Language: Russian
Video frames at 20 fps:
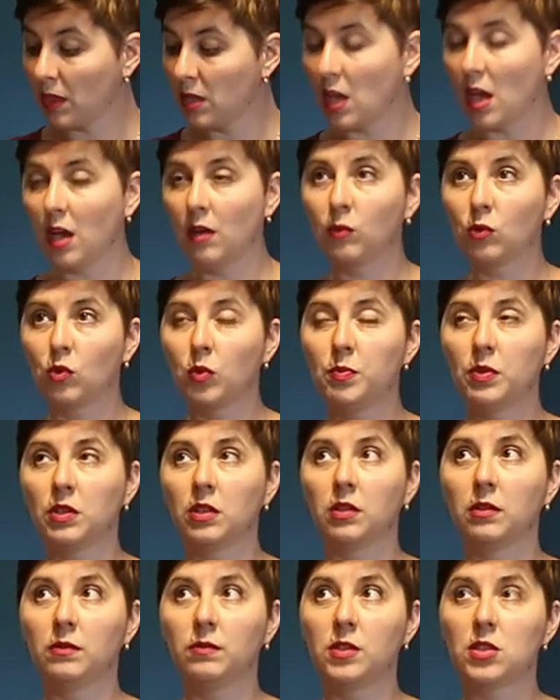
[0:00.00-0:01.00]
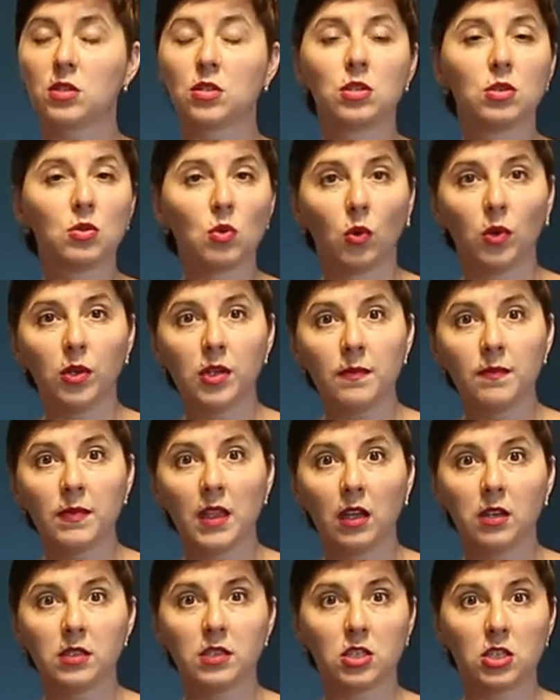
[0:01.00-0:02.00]
Я его купила весной,
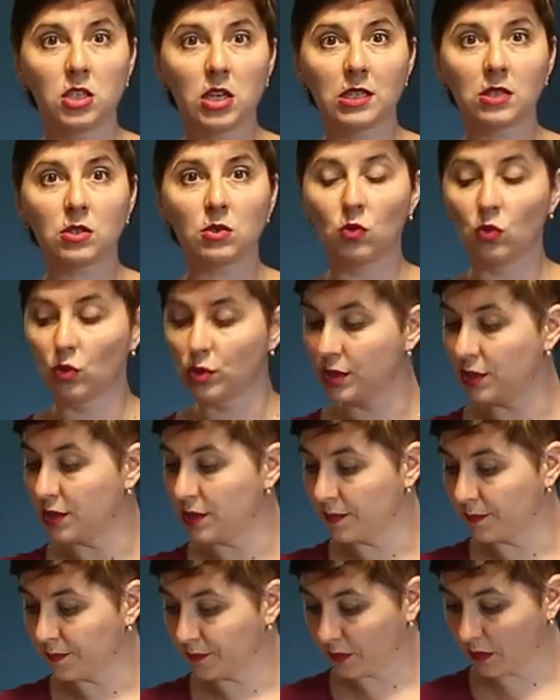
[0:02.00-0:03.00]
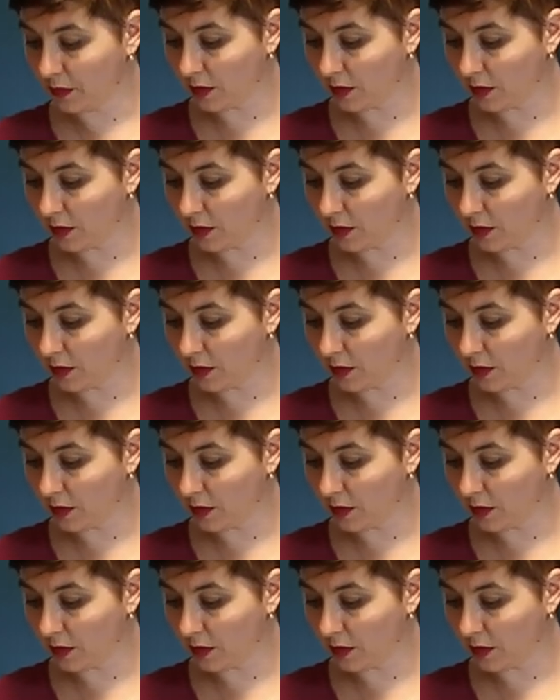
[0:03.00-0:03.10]
сейчас осень.